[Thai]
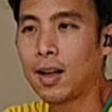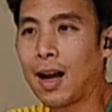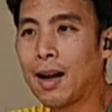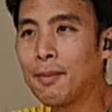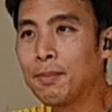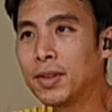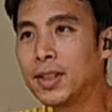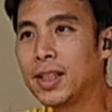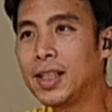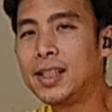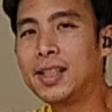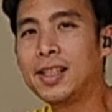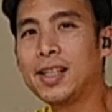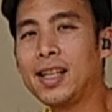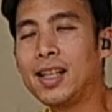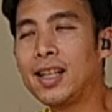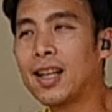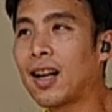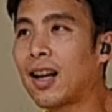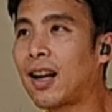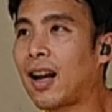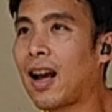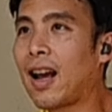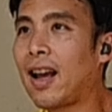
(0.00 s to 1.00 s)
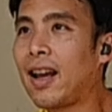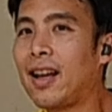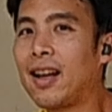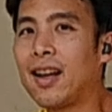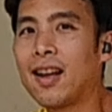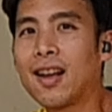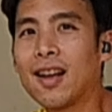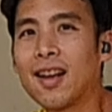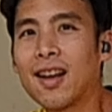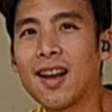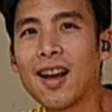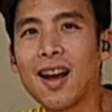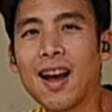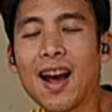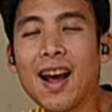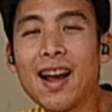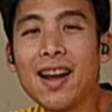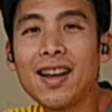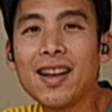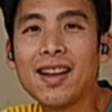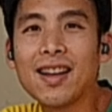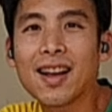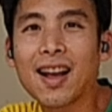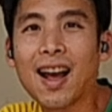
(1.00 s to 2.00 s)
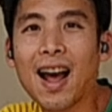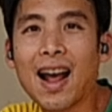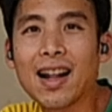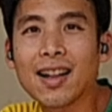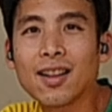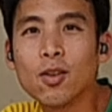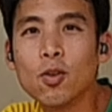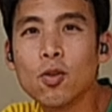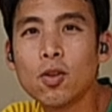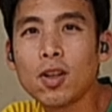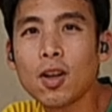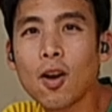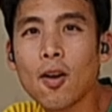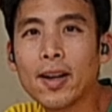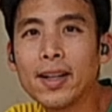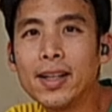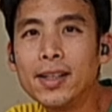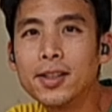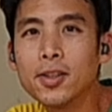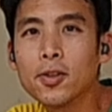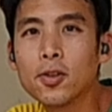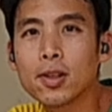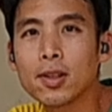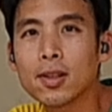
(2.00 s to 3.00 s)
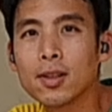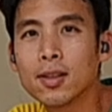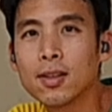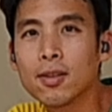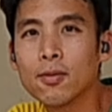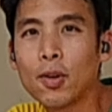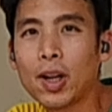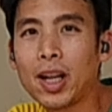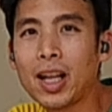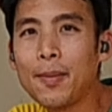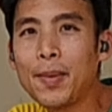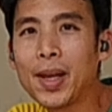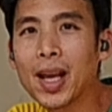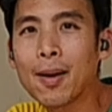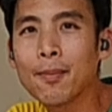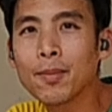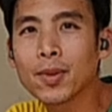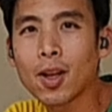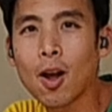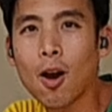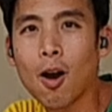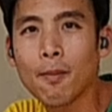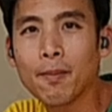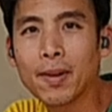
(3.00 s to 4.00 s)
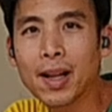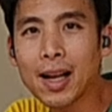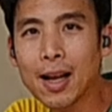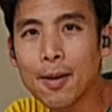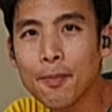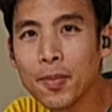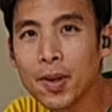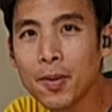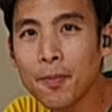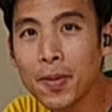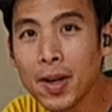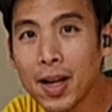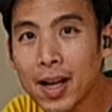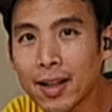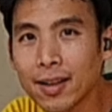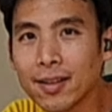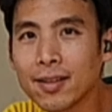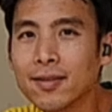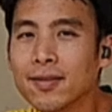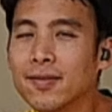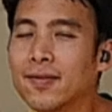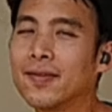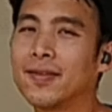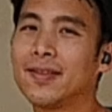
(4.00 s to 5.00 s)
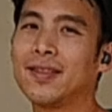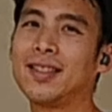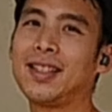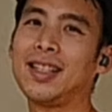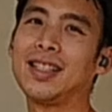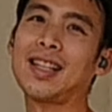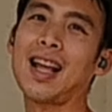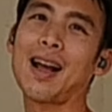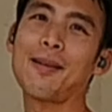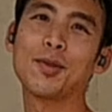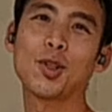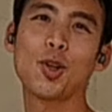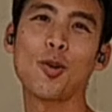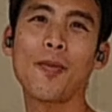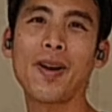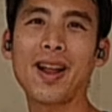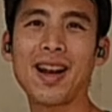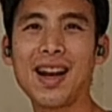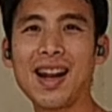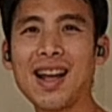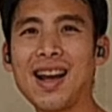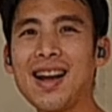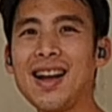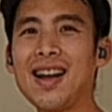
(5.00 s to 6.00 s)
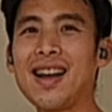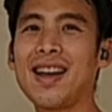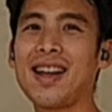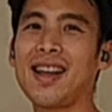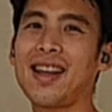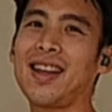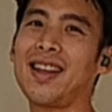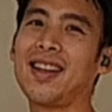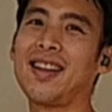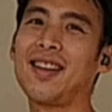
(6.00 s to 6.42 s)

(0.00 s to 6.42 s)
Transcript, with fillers: อัพซีซียังไง ให้ขาดทุนน้อยที่สุด วันนี้มีคำตอบนะครับเพื่อนๆติดตามชมกันเลย